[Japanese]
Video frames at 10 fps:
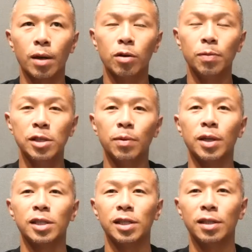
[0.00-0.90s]
首相撲
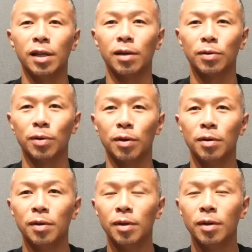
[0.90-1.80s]
なしってなると
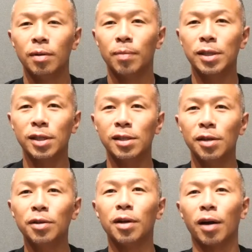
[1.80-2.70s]
また全然
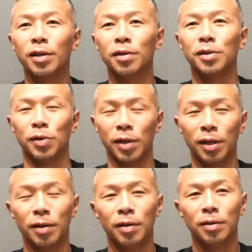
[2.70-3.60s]
ルールが変わってくるんですよね、
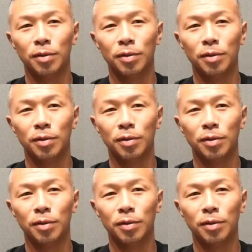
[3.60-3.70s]
はい、